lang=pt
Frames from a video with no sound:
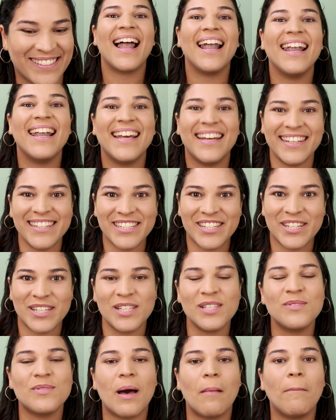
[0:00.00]
Além
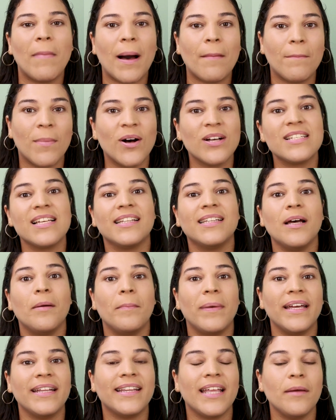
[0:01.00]
disso, a babosa
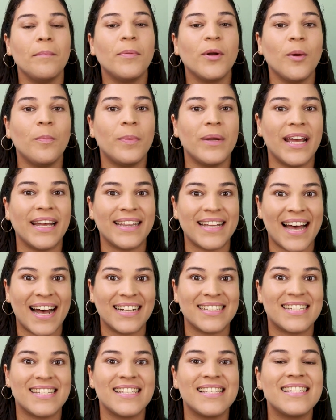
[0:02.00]
também tem
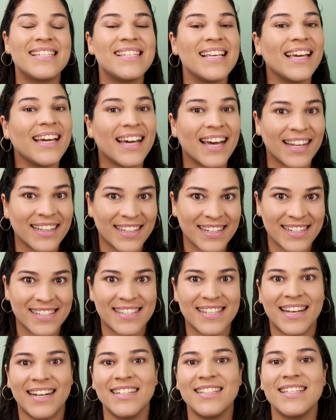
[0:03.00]
propriedades
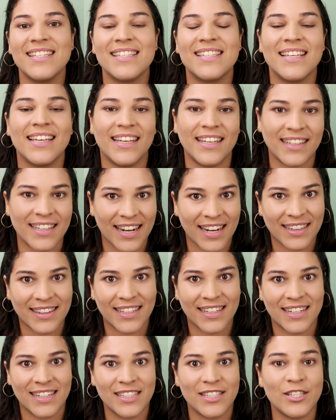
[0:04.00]
cicatrizantes e
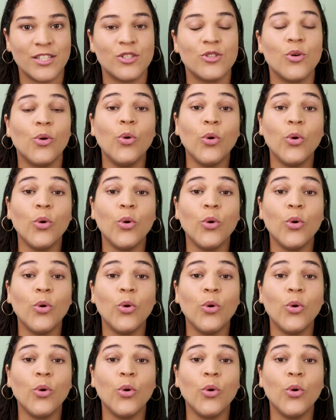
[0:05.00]
hidratantes,